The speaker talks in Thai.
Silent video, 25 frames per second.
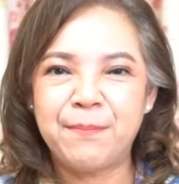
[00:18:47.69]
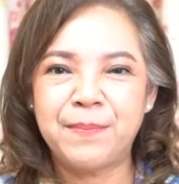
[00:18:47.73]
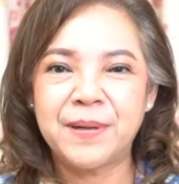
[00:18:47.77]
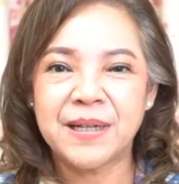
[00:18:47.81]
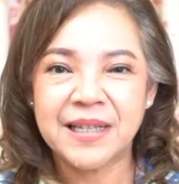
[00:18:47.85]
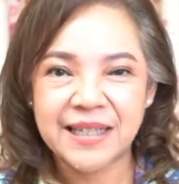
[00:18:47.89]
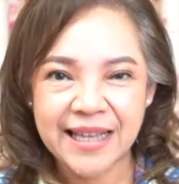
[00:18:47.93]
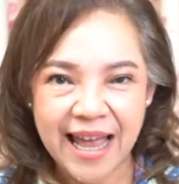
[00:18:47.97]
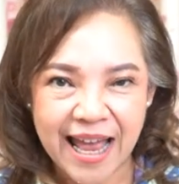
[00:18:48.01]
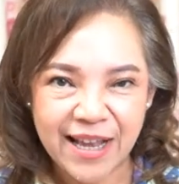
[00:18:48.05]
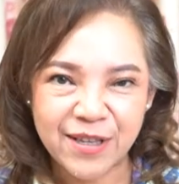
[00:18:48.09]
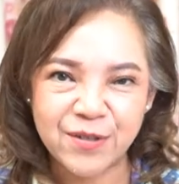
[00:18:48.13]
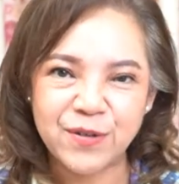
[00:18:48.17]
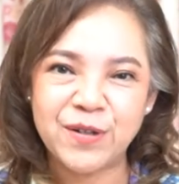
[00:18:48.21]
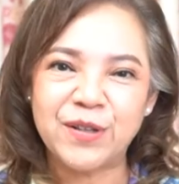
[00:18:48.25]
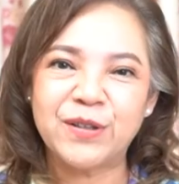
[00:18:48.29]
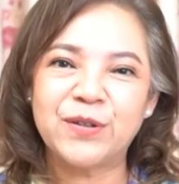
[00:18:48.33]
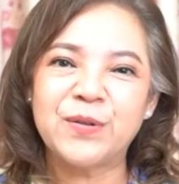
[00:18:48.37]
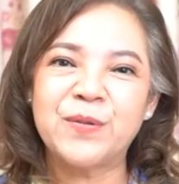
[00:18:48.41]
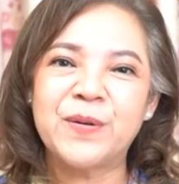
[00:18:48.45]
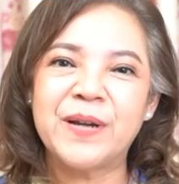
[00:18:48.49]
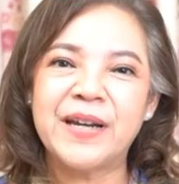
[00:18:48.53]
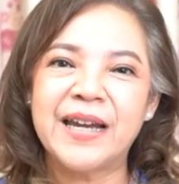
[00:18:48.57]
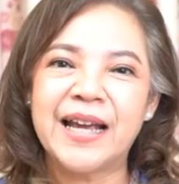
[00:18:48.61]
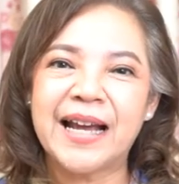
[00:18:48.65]
ปรึกษาส่วน
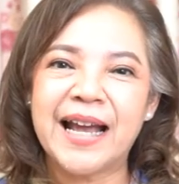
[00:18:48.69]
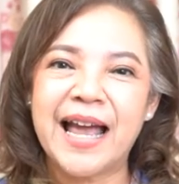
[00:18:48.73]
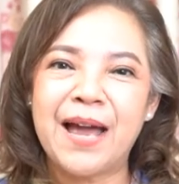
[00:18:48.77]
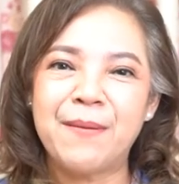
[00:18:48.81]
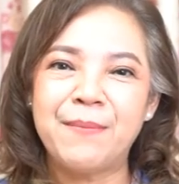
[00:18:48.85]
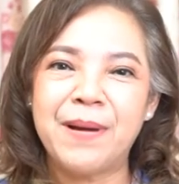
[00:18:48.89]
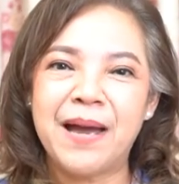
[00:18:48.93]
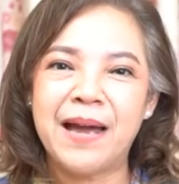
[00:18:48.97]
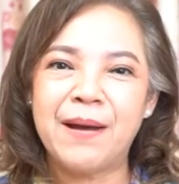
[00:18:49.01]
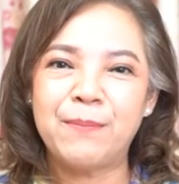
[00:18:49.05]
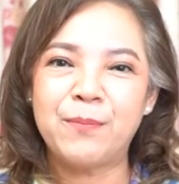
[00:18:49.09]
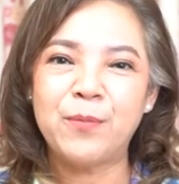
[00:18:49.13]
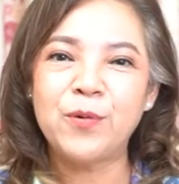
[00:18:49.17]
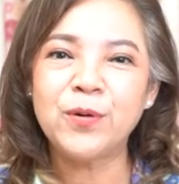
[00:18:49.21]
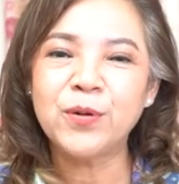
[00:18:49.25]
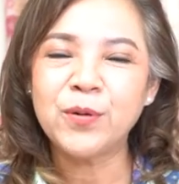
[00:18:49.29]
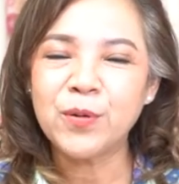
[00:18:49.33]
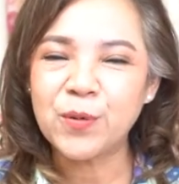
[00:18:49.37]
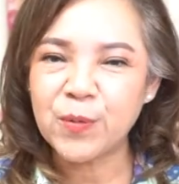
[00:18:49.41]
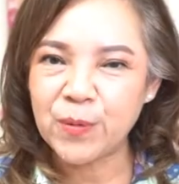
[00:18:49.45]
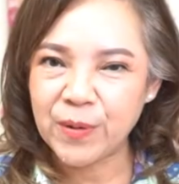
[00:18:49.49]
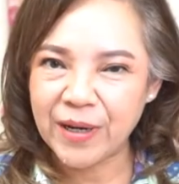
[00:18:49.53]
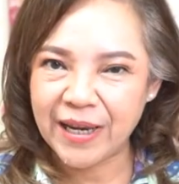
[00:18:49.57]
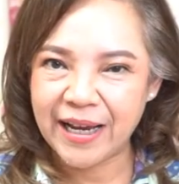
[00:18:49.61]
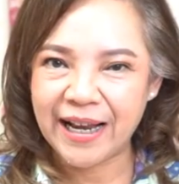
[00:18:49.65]
ตัวนะคะมาพูด
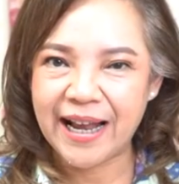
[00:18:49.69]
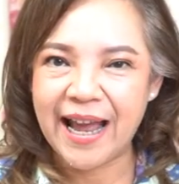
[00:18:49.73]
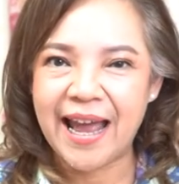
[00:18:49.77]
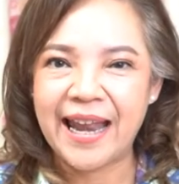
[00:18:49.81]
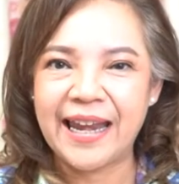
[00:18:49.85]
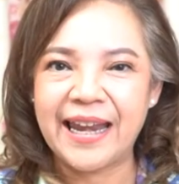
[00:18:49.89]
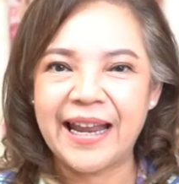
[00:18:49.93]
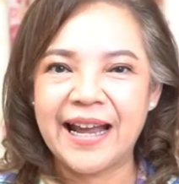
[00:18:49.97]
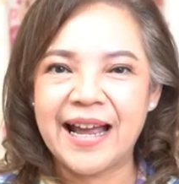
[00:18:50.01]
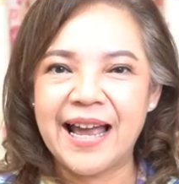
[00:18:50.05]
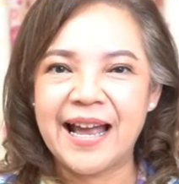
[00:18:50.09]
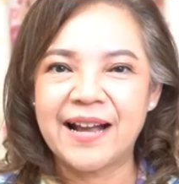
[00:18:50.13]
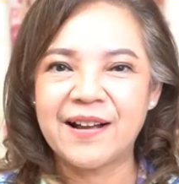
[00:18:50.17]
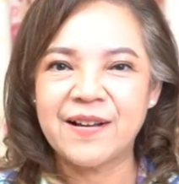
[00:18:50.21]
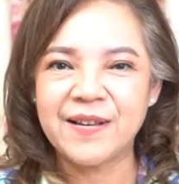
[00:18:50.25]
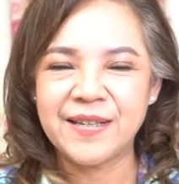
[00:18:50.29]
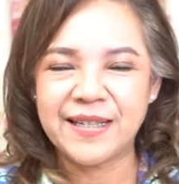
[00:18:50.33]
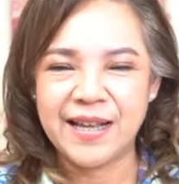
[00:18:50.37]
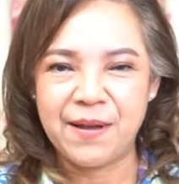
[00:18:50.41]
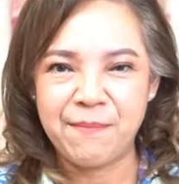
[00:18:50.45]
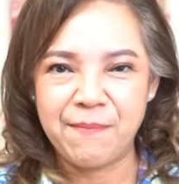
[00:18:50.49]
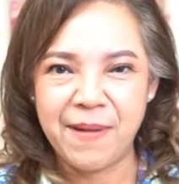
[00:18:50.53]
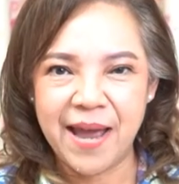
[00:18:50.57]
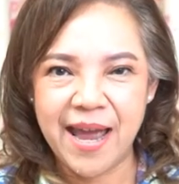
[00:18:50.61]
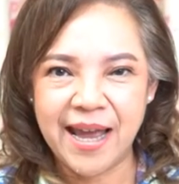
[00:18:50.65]
คุยกันนะคะก็
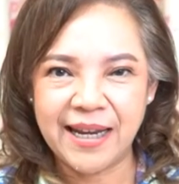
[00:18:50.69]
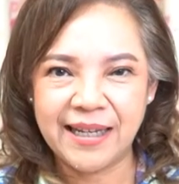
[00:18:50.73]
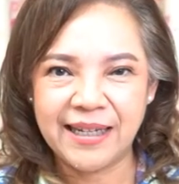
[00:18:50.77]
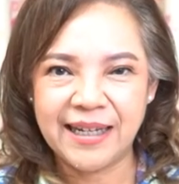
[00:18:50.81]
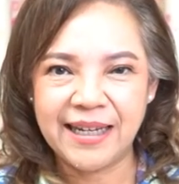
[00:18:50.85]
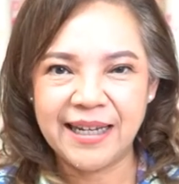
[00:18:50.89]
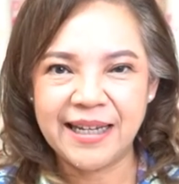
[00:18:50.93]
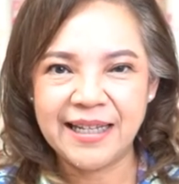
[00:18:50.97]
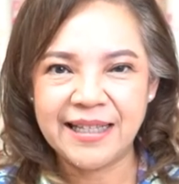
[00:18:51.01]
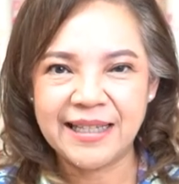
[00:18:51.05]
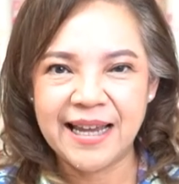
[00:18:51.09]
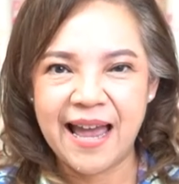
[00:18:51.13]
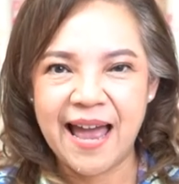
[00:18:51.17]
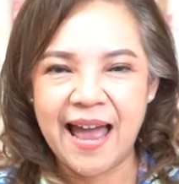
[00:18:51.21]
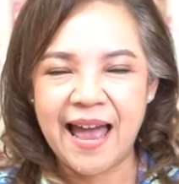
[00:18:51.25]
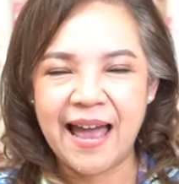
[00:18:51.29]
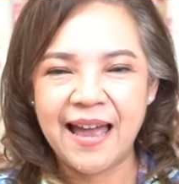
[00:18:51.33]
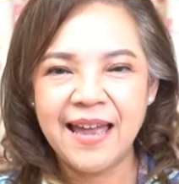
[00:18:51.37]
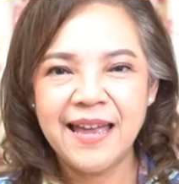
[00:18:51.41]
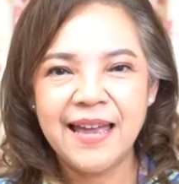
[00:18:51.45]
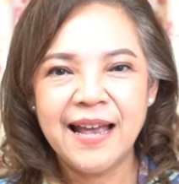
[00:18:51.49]
สามารถที่จะ